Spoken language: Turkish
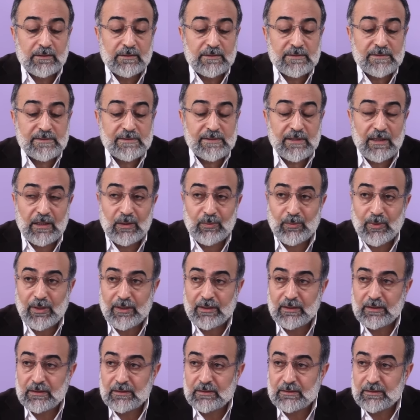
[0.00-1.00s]

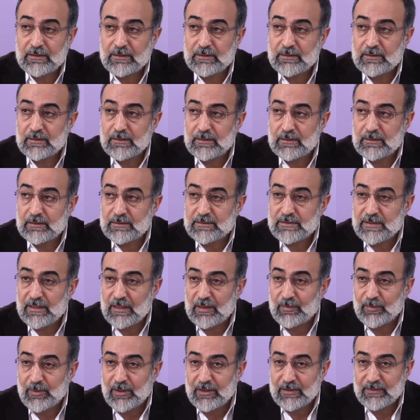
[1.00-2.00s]
Selman
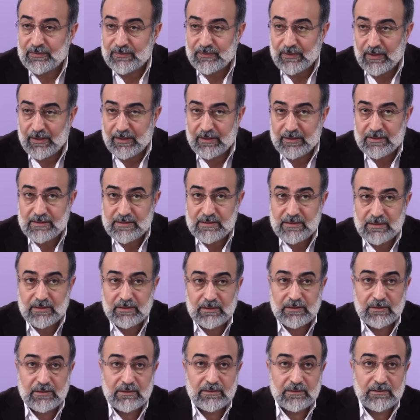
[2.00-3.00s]
Selman
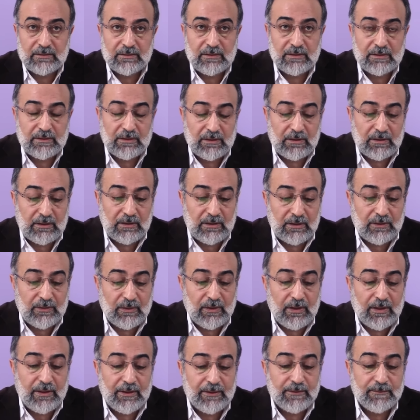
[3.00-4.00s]
Farisi
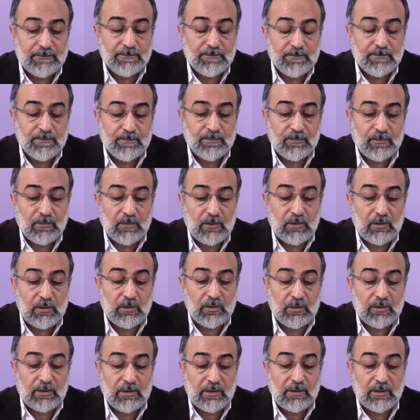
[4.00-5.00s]
radıyallahu anh
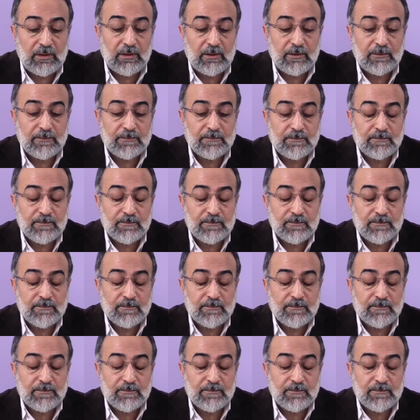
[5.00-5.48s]
diyor ki